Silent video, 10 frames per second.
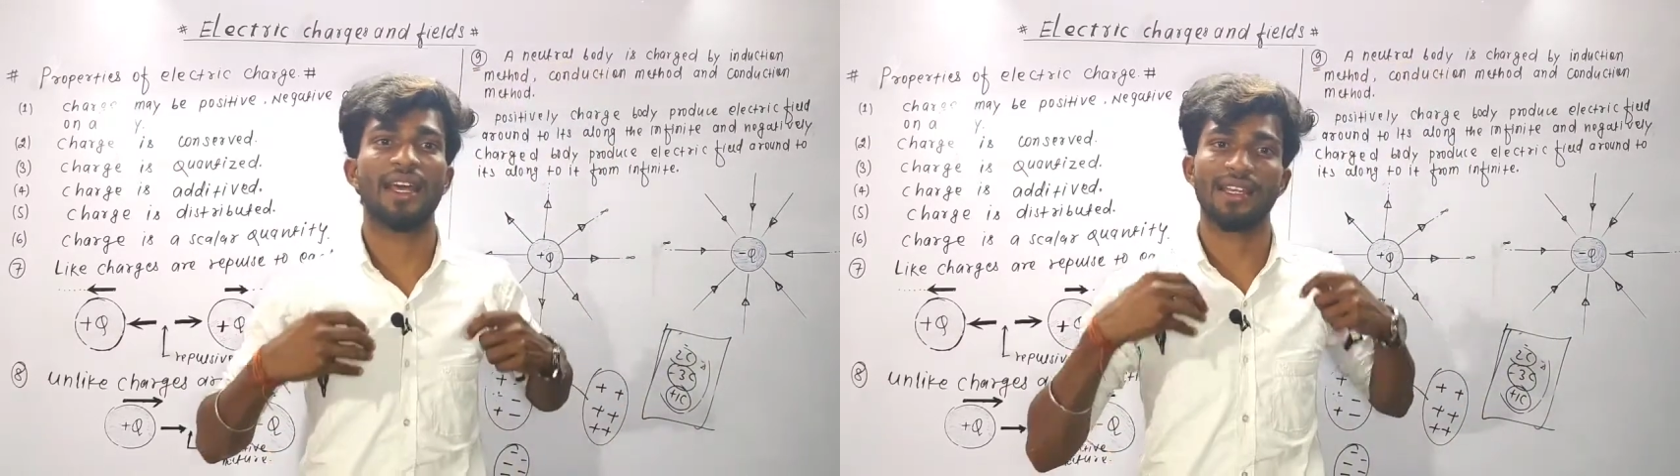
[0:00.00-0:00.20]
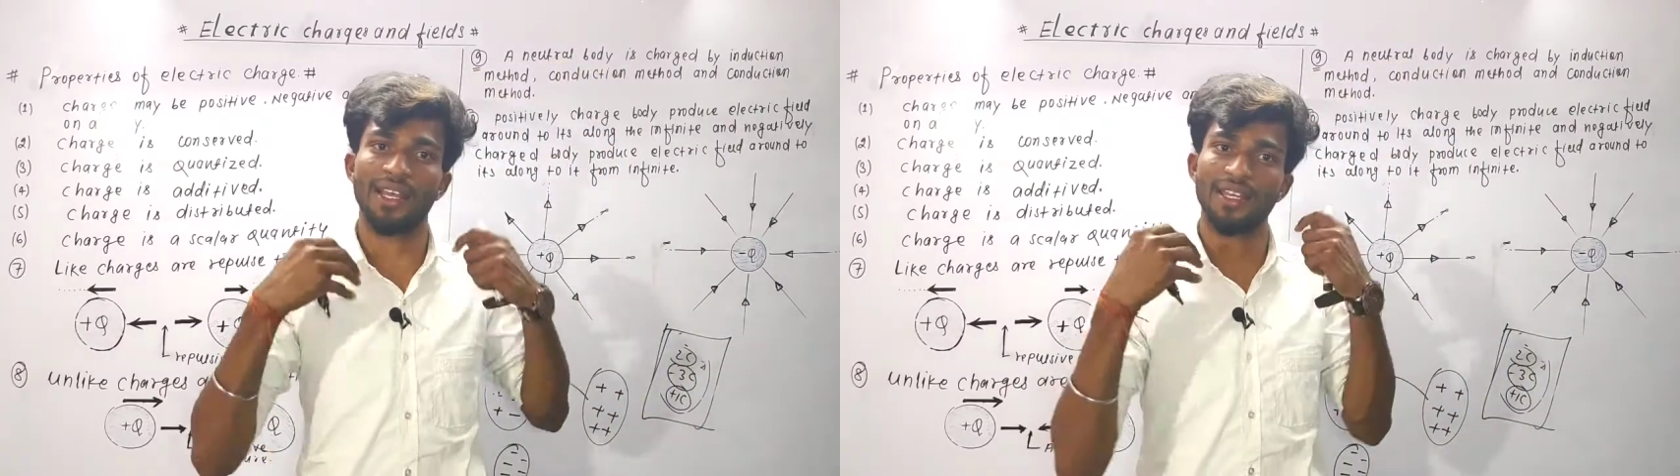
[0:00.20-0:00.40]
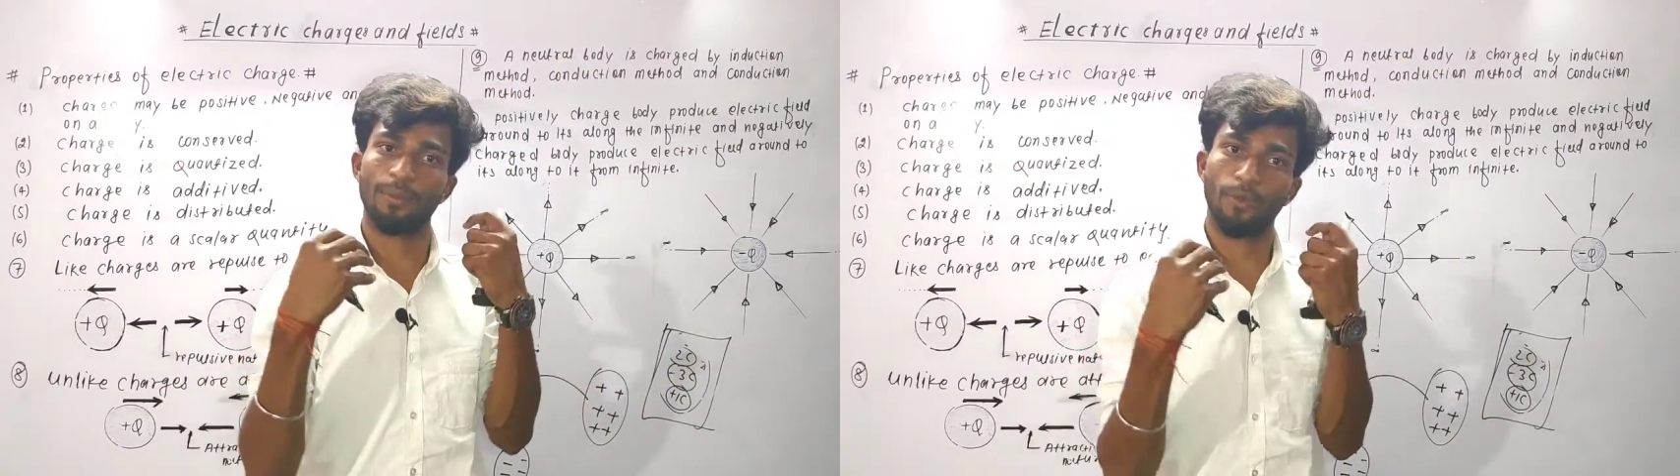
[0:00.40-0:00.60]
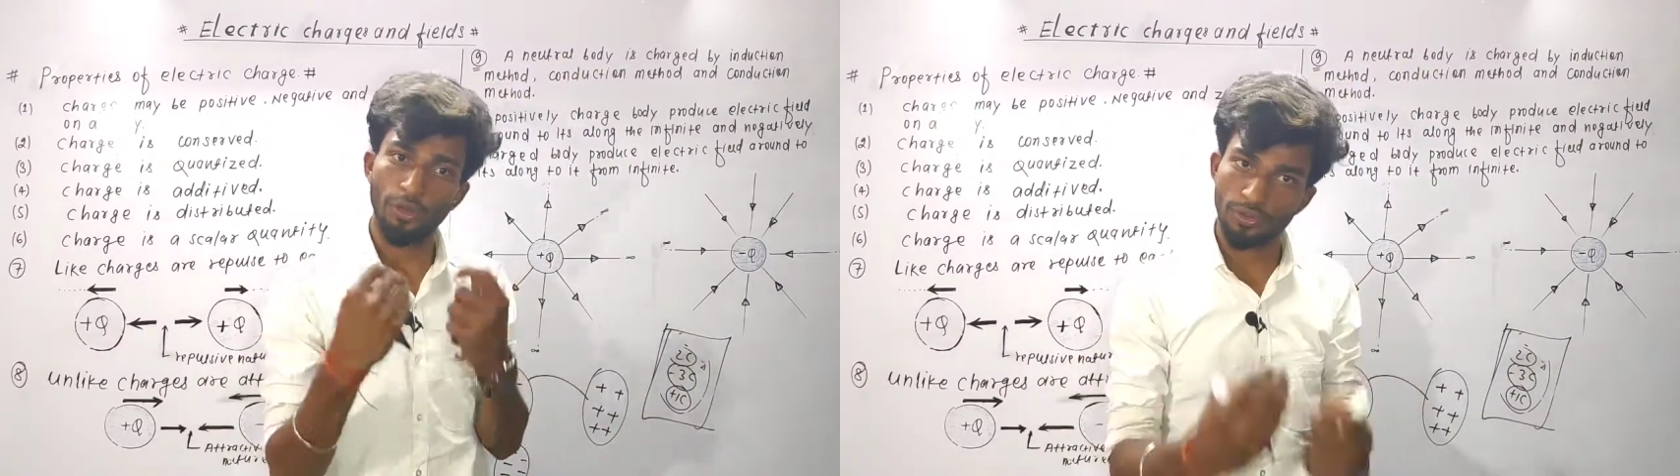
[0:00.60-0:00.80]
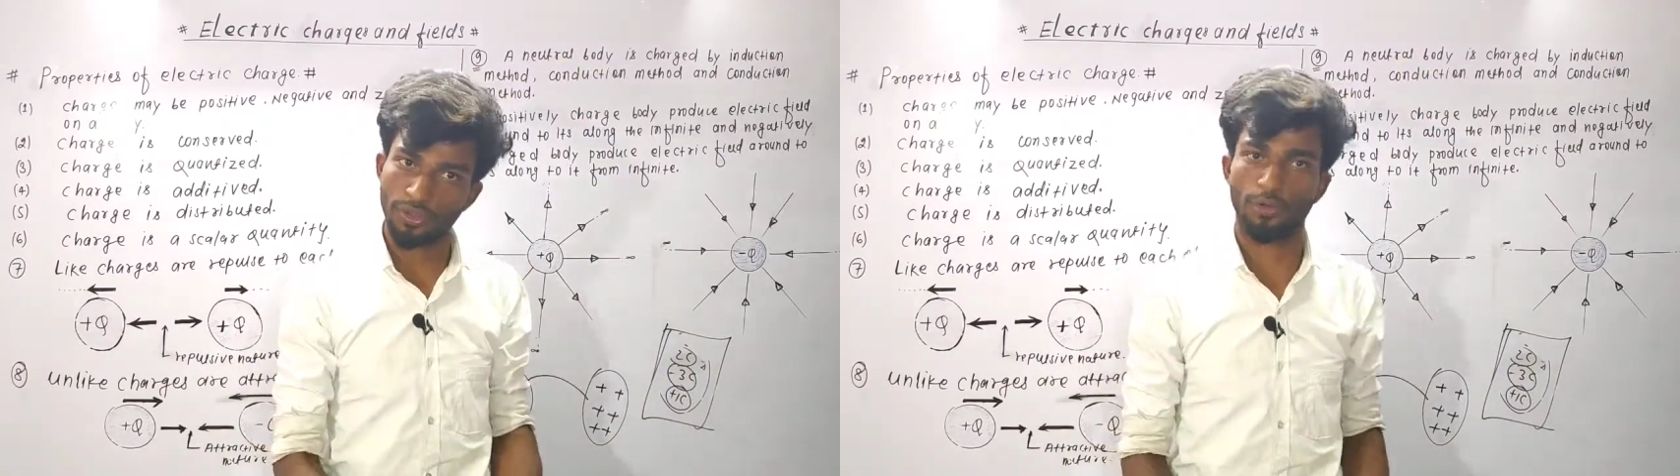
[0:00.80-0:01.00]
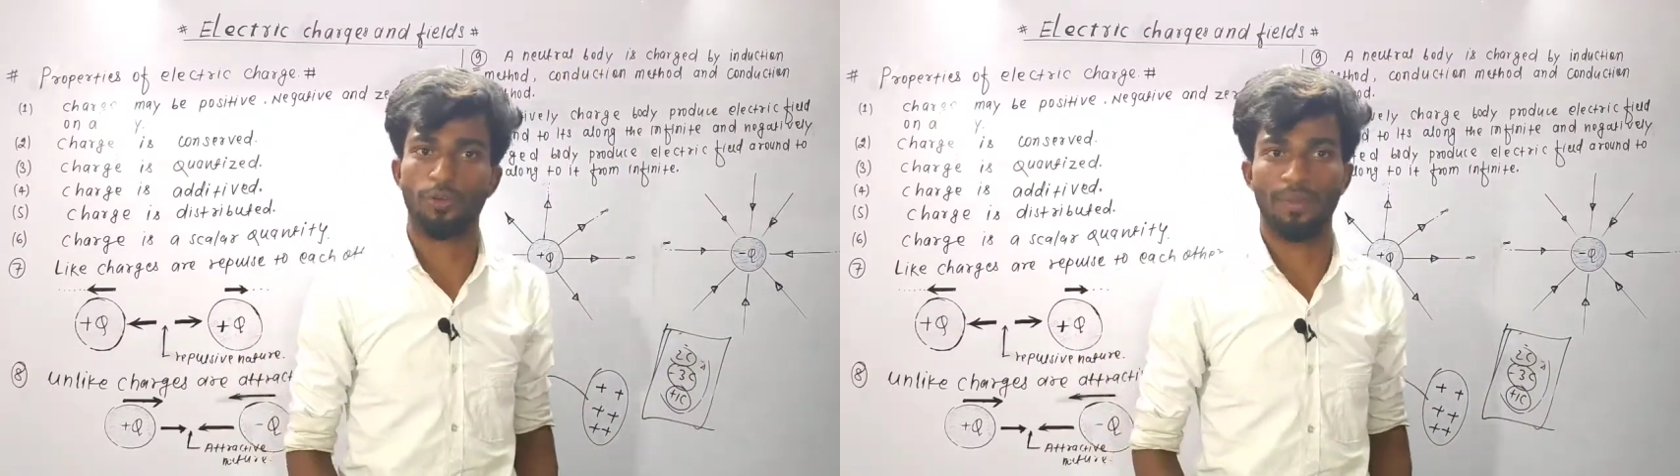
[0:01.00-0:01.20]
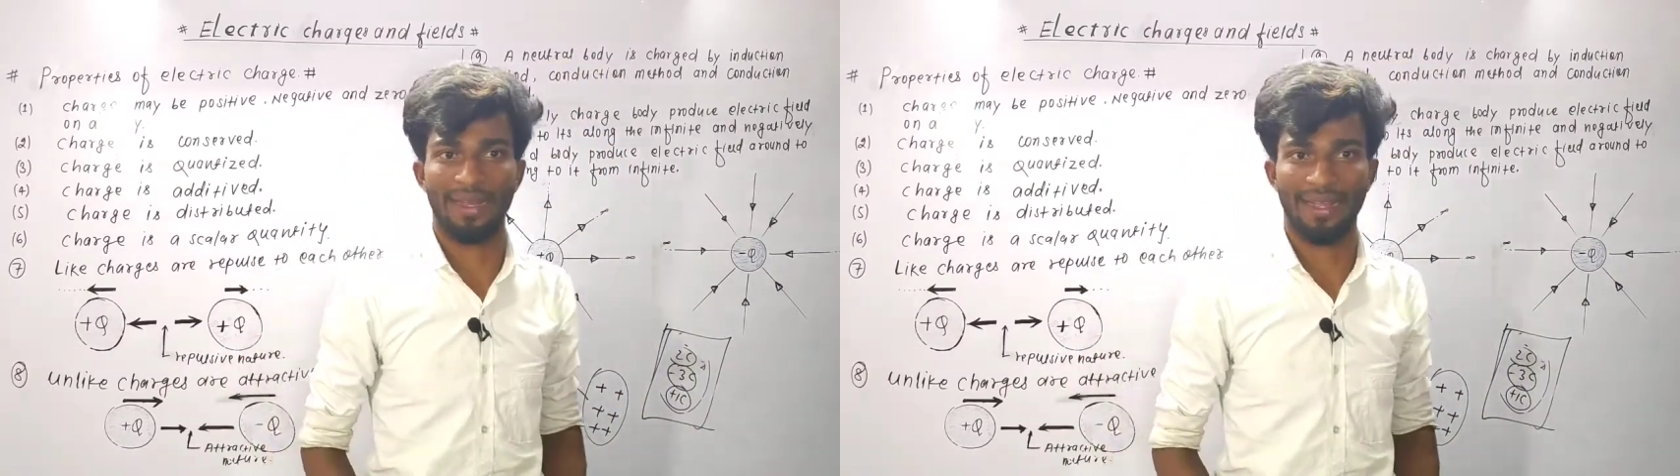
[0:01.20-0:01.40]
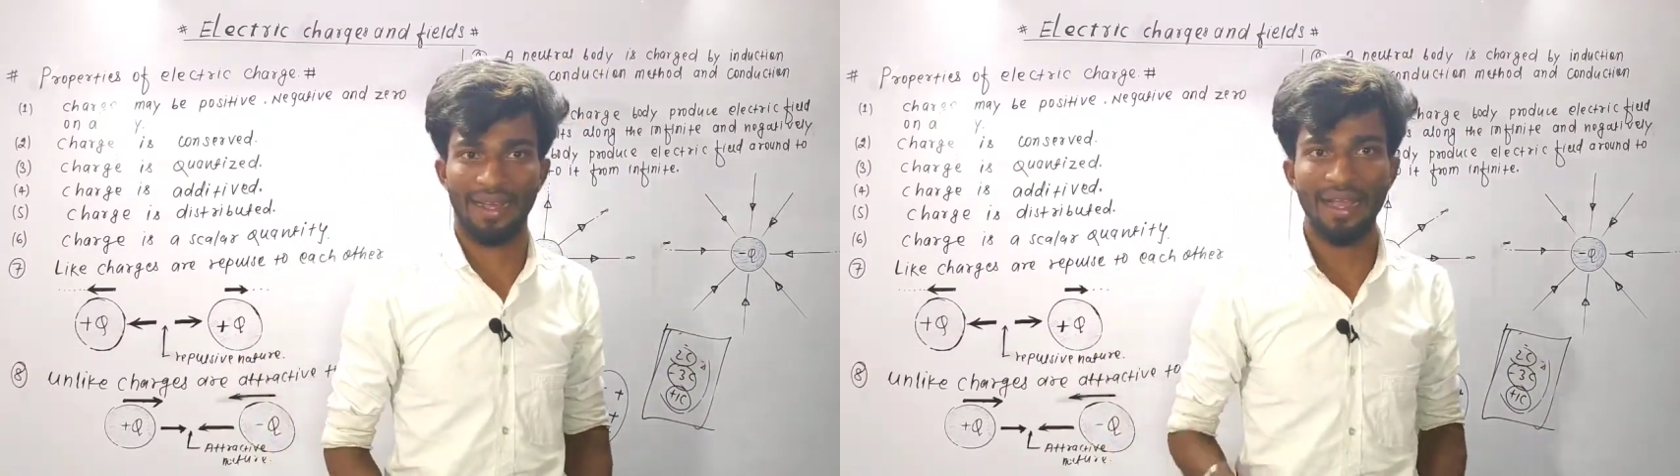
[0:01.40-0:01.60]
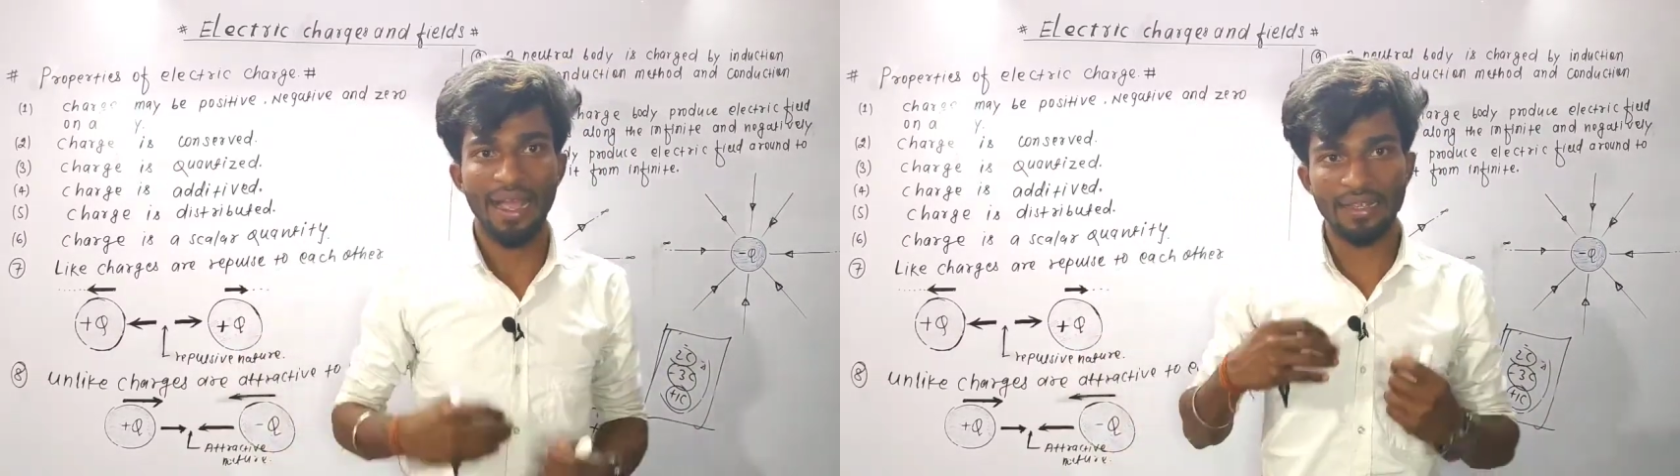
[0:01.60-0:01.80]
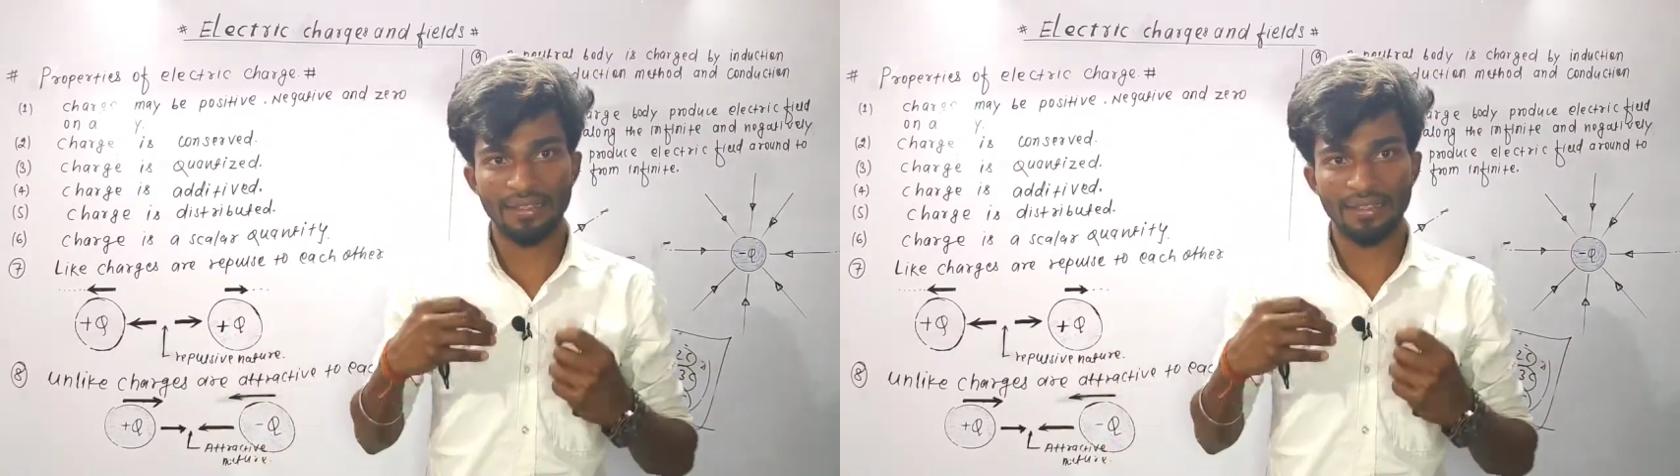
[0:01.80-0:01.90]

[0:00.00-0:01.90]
जानकारी आपको जरूर मिलेगा